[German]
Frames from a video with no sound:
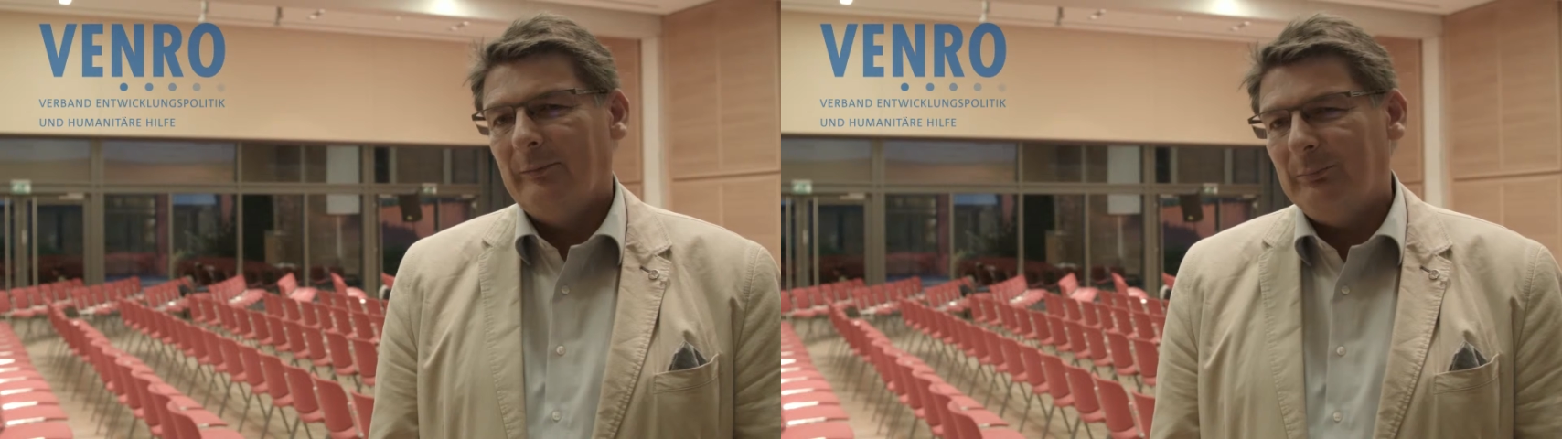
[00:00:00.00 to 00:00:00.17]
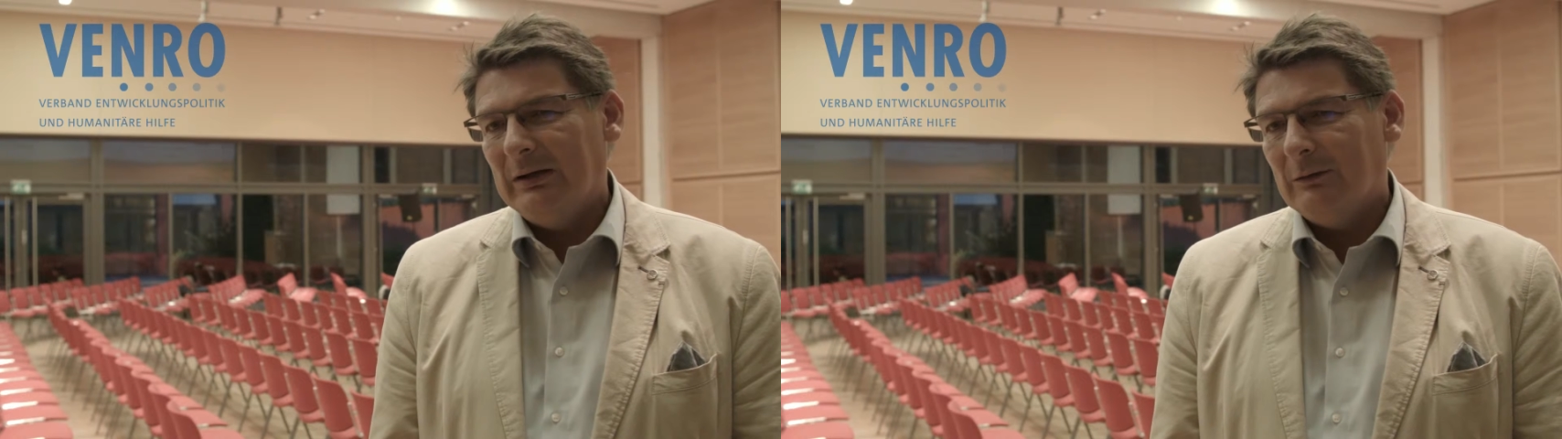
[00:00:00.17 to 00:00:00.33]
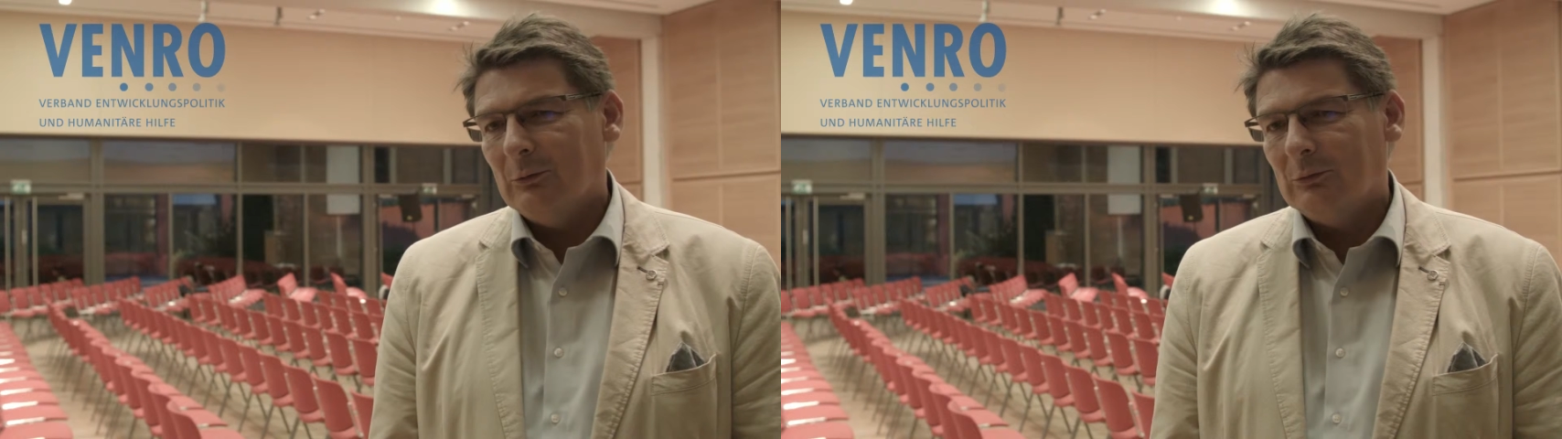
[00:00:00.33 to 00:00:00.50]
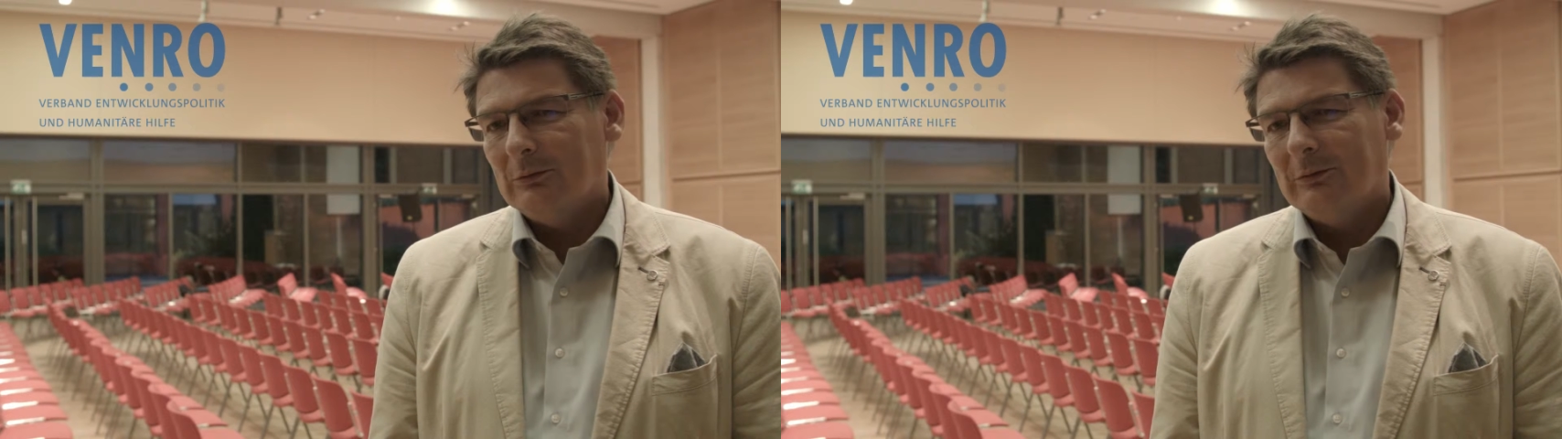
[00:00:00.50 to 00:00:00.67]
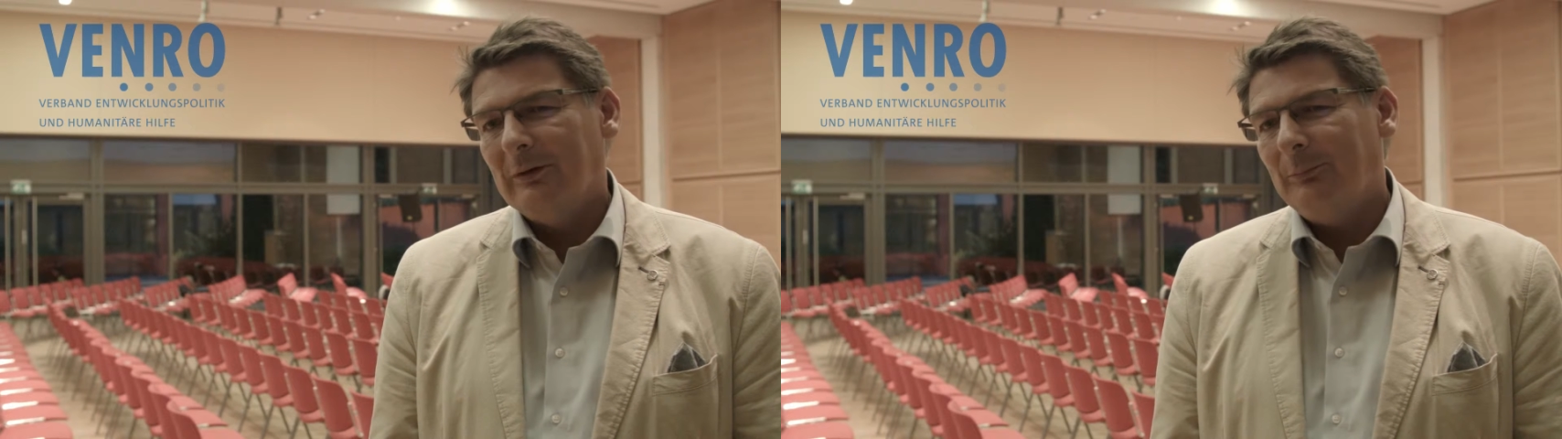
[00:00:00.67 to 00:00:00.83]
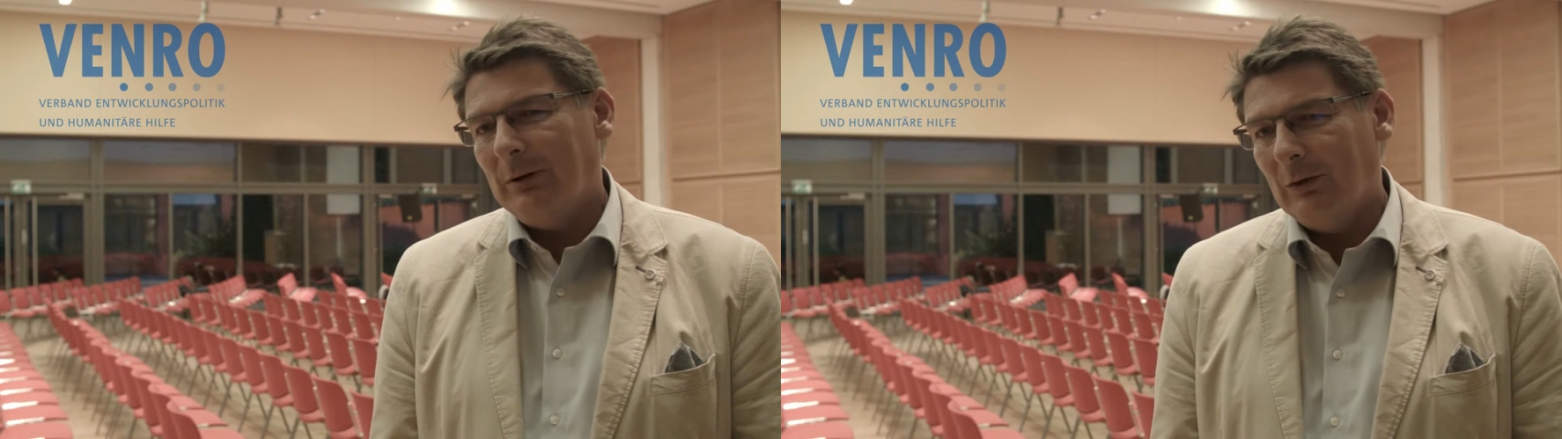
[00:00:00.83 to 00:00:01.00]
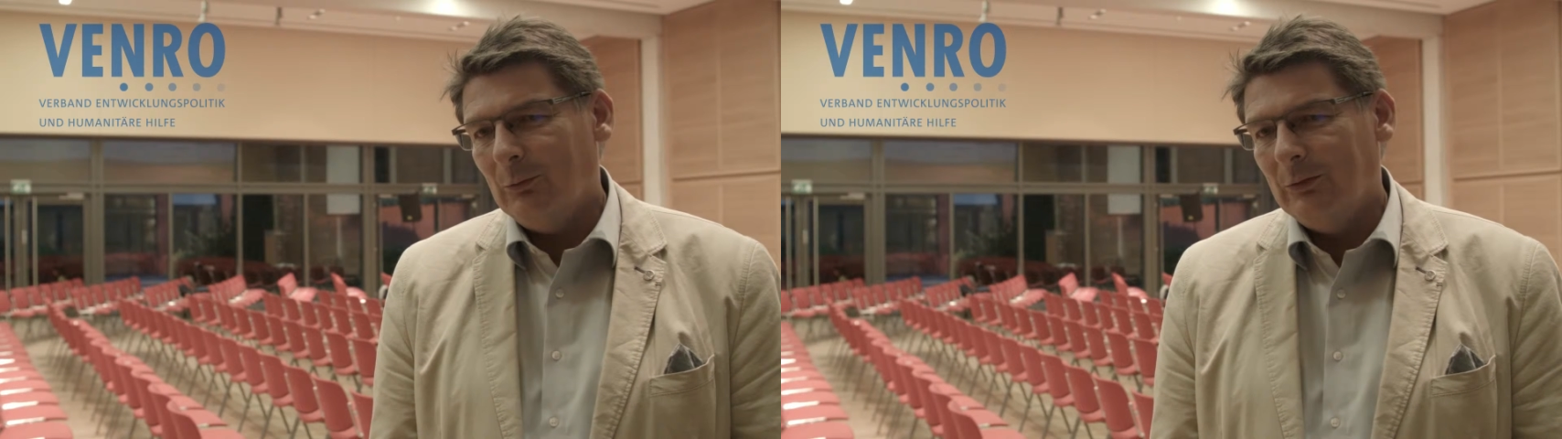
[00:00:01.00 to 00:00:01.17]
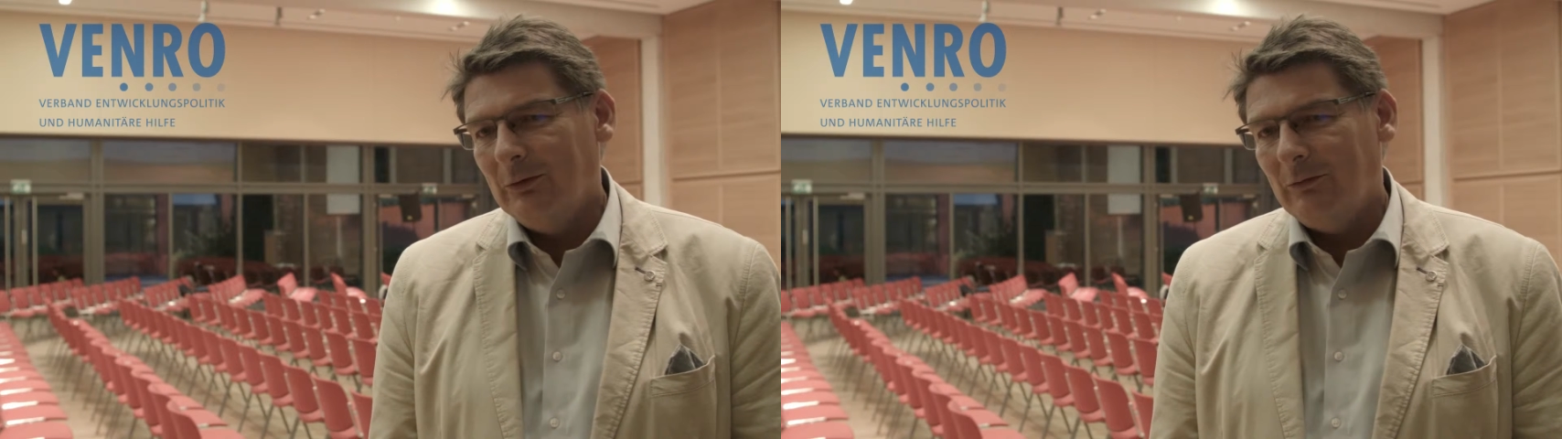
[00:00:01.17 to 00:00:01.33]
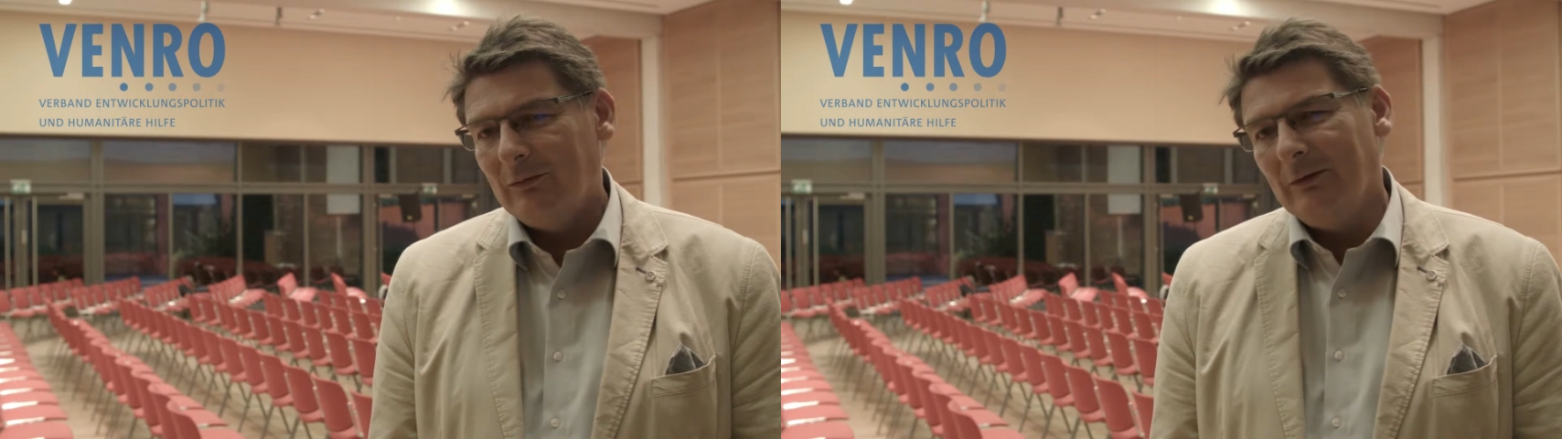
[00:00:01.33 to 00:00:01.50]
Bildung bei
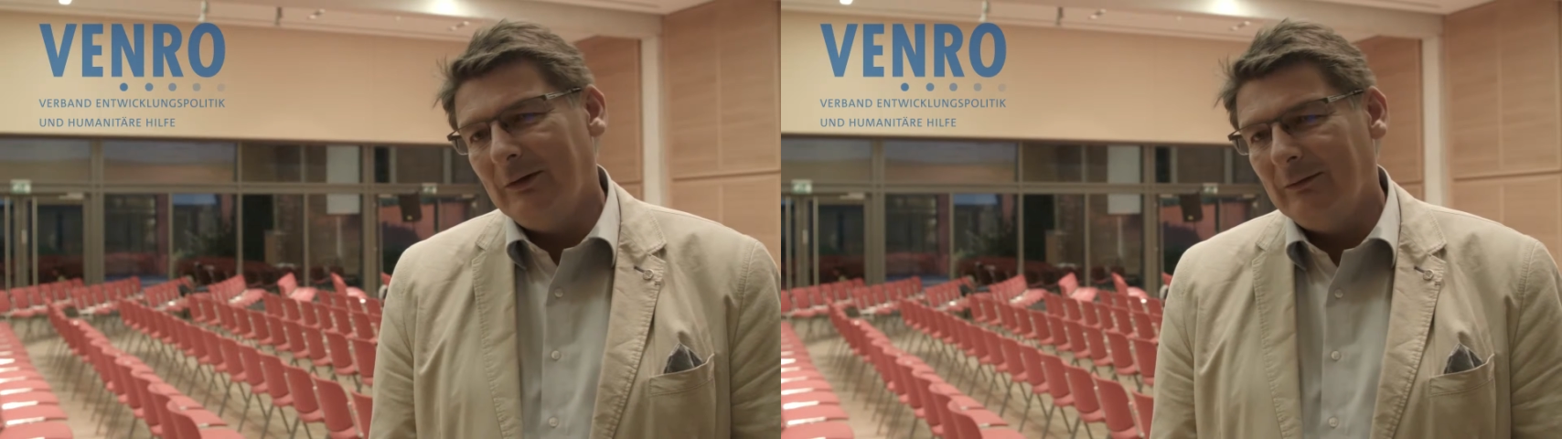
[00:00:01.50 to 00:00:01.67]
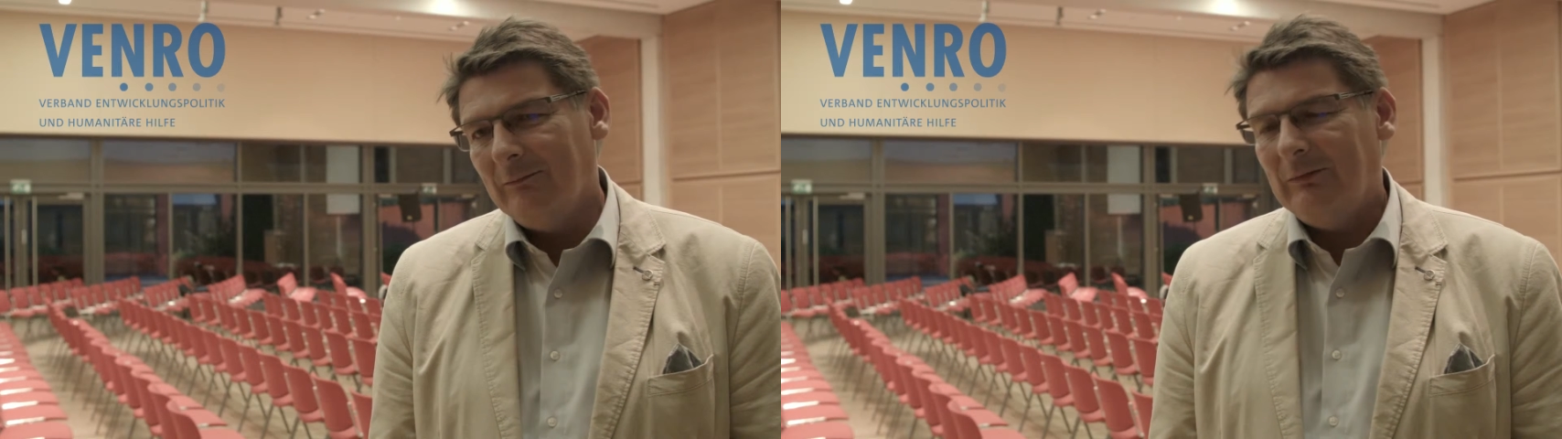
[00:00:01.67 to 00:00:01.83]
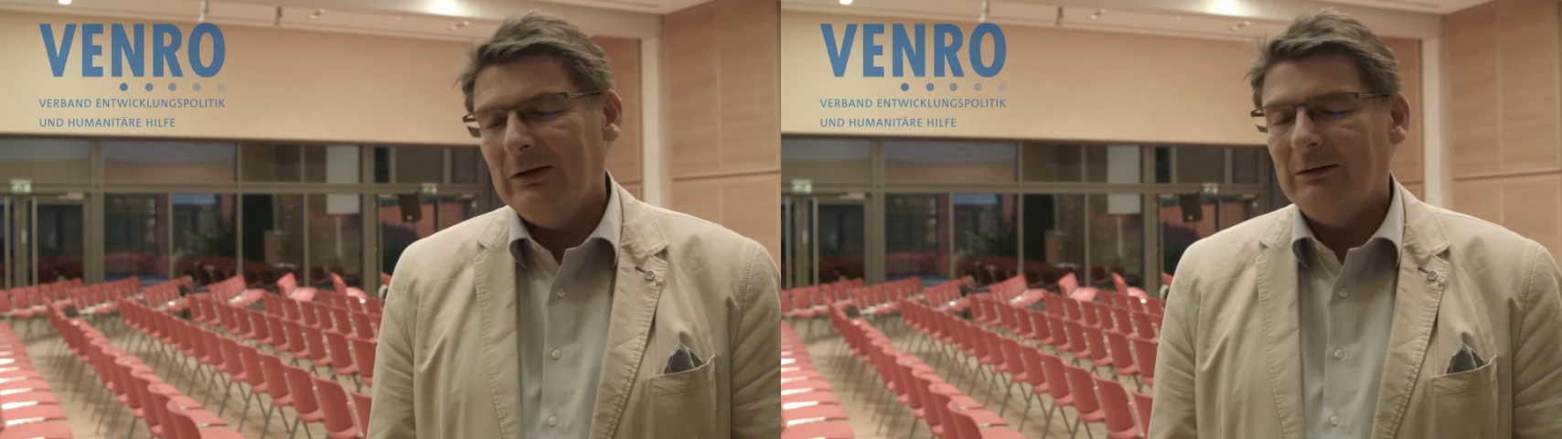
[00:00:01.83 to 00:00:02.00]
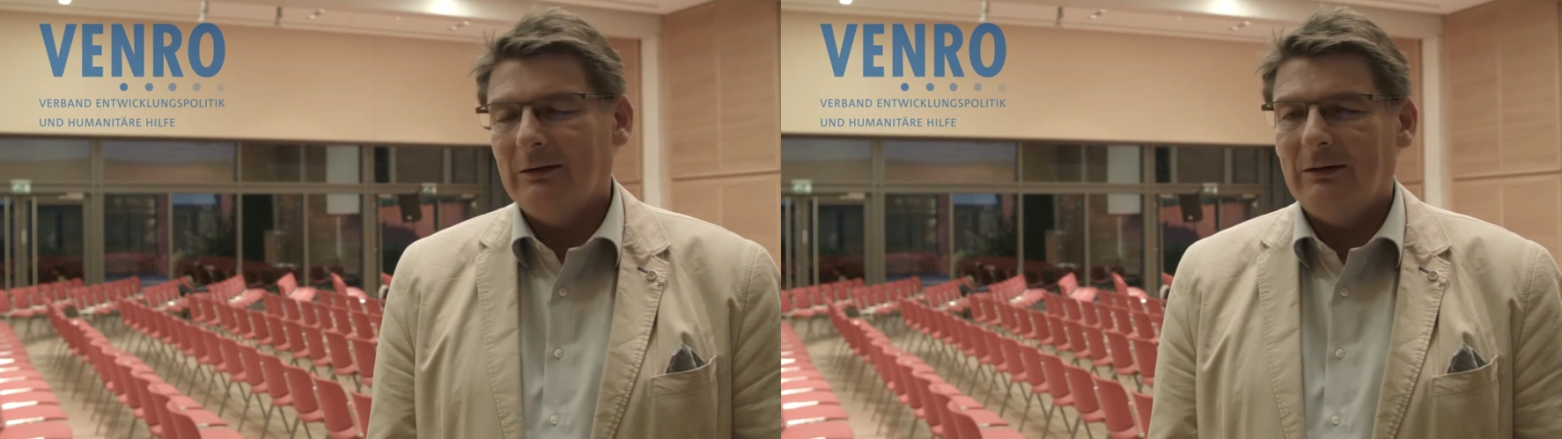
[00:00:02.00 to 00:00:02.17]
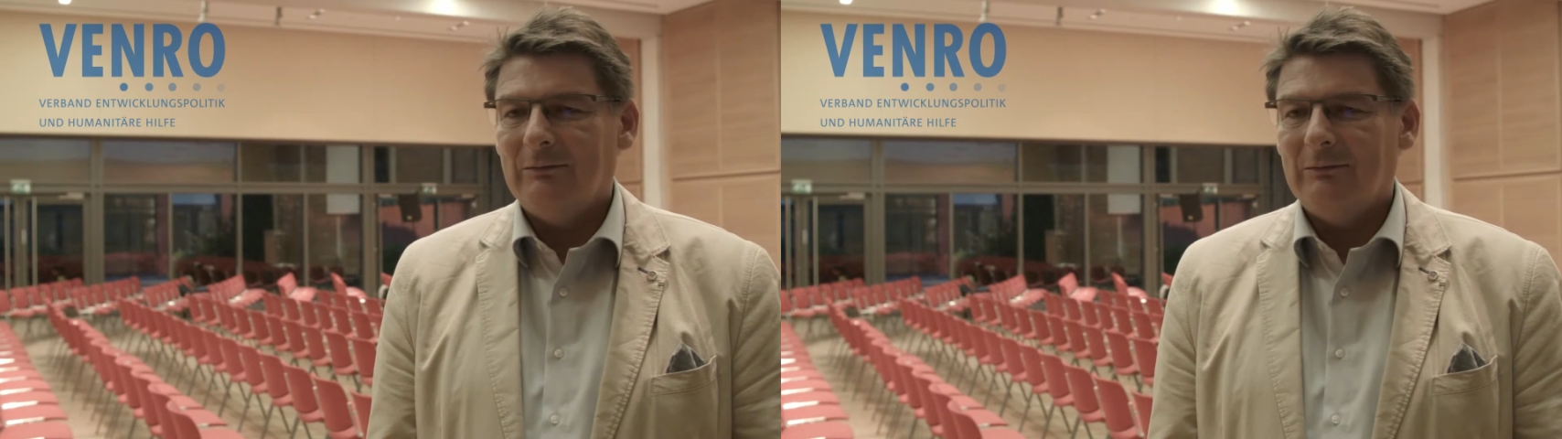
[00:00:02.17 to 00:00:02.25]
uns wie in den